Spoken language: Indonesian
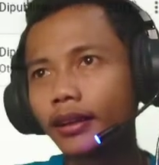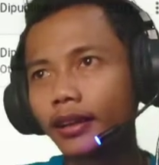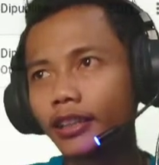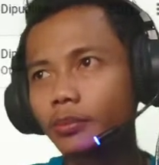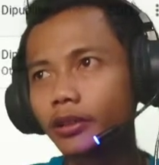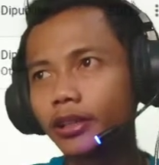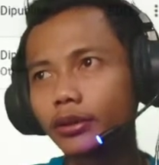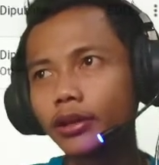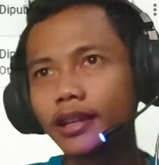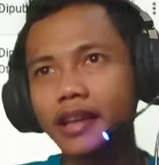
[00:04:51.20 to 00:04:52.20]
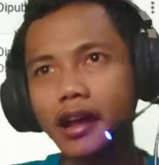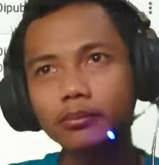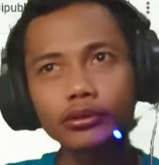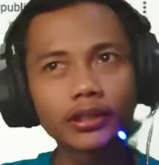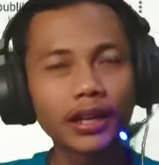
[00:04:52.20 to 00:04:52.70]
nah seperti itu ya
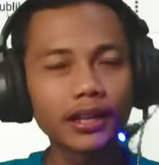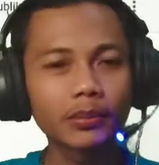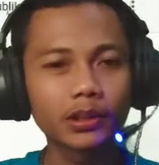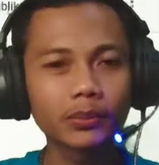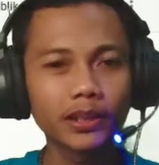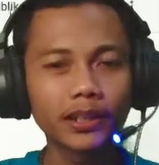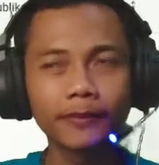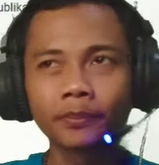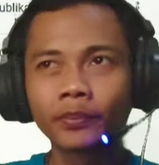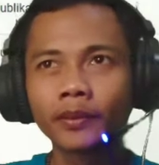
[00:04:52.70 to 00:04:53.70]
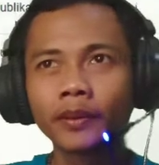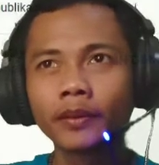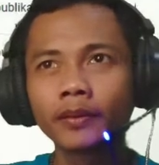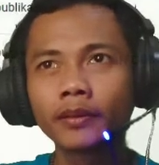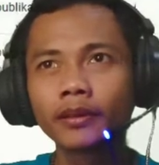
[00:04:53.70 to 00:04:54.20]
sangat mudah ya teman-teman ya
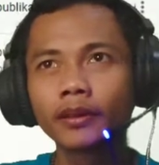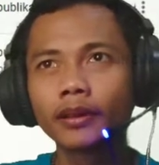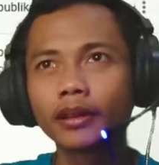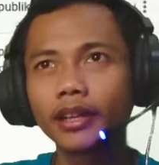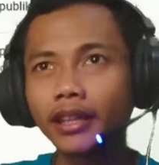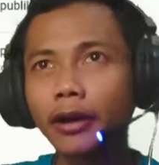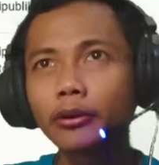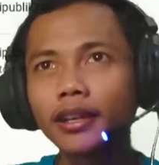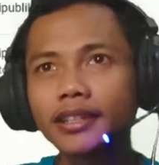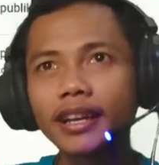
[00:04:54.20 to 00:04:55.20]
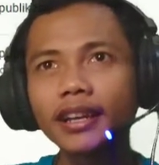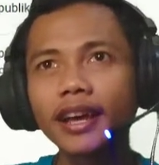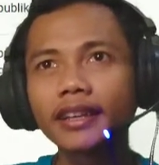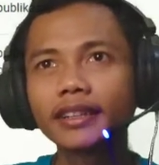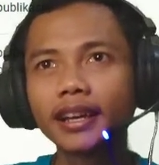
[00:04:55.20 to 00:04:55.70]
kita ulang sekali
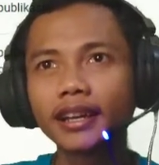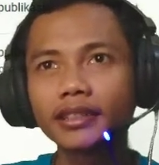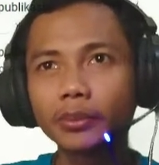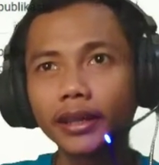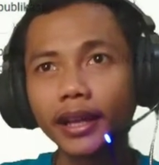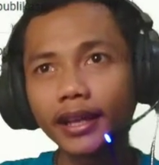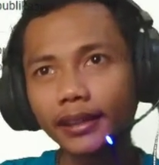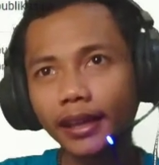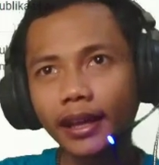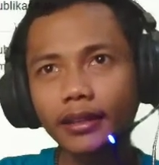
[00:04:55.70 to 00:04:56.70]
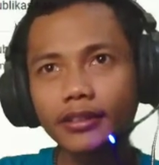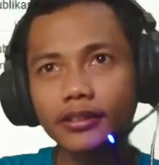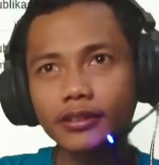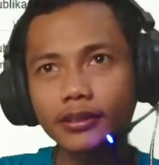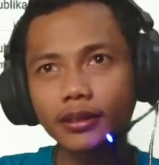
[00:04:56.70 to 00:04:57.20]
lagi ya sebentar kita
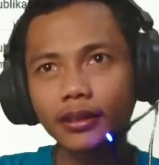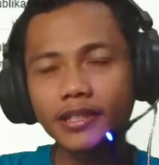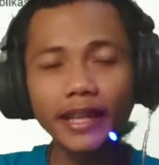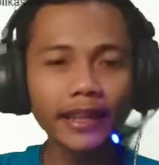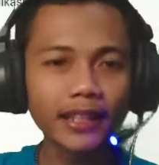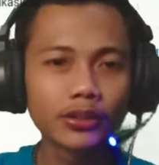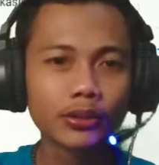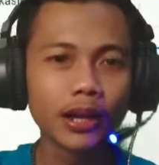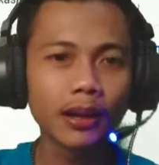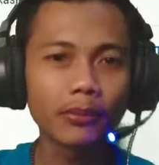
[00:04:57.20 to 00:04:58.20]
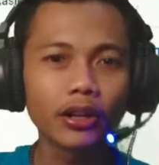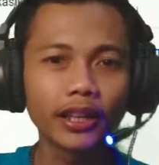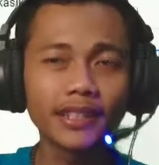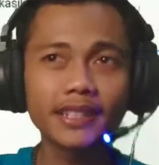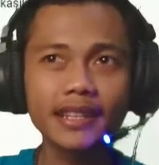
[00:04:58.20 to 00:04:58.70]
uh, setting juga
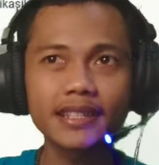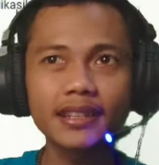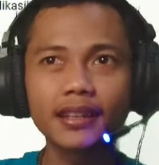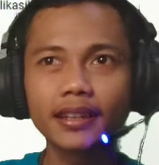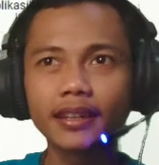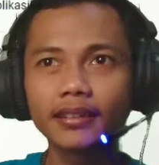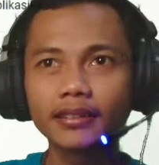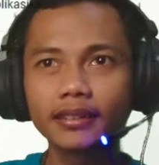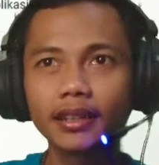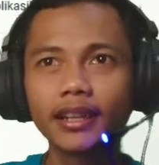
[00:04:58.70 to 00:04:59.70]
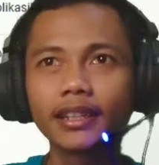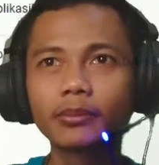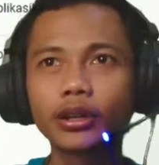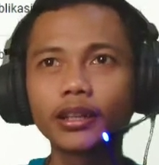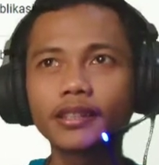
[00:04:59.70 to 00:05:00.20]
monetisasinya ya nah
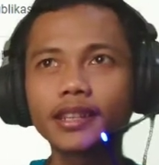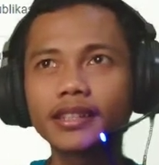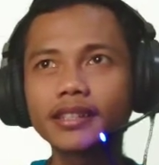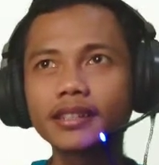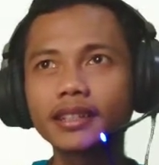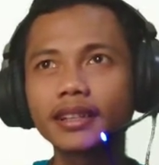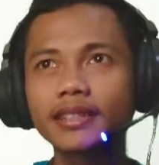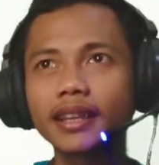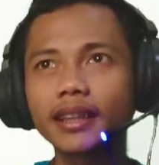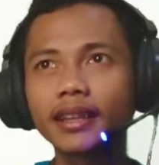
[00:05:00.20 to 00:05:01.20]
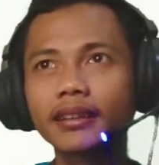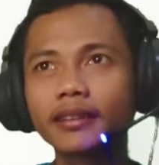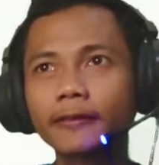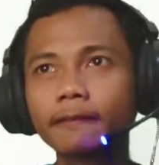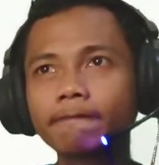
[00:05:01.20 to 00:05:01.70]
ini monetisasi kita setting
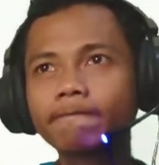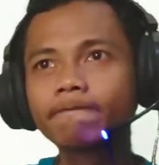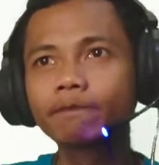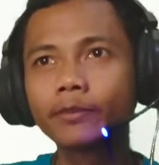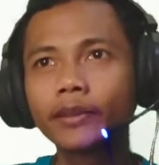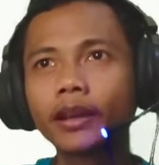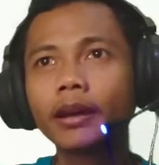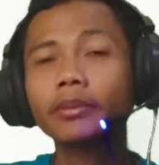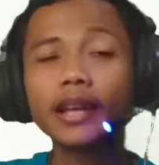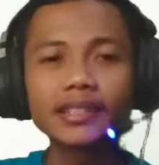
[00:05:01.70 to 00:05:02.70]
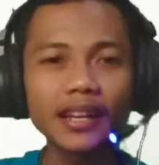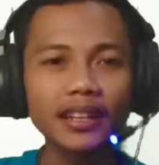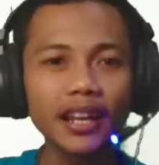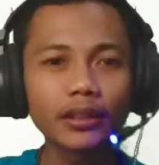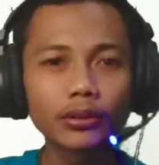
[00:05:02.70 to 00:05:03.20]

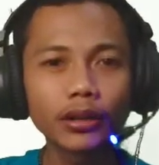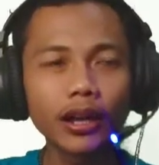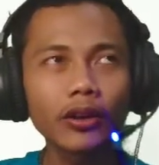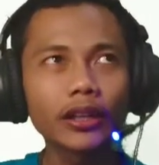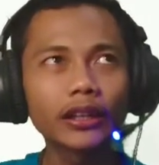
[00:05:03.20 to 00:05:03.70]
biasanya itu kalau